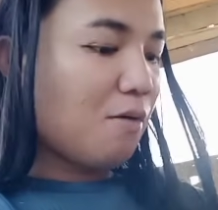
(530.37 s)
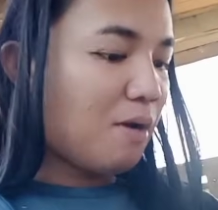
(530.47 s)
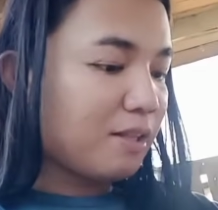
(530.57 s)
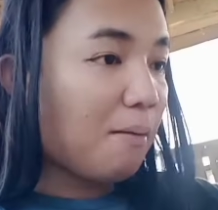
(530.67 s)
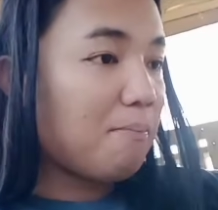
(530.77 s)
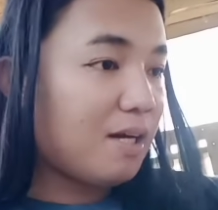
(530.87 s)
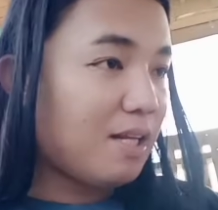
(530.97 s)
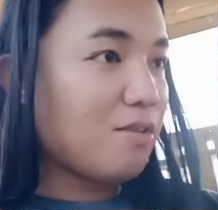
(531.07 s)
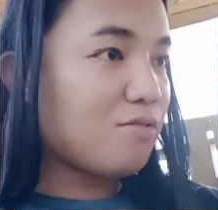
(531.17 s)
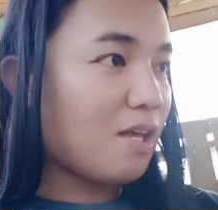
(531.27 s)
mga tabla
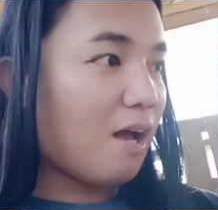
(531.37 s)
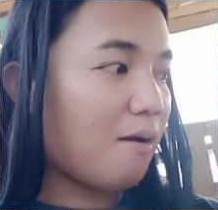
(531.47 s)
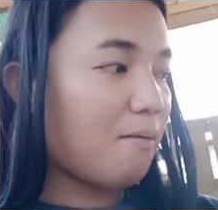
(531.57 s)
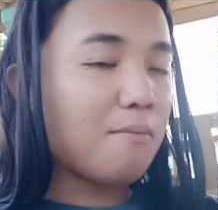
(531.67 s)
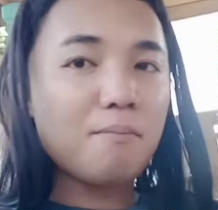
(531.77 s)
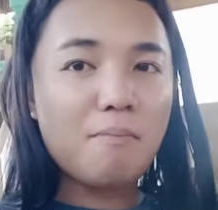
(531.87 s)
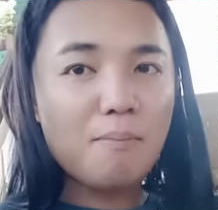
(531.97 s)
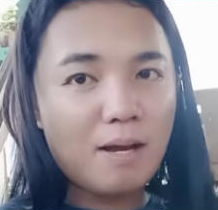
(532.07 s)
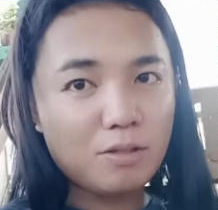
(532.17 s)
dito sa baba.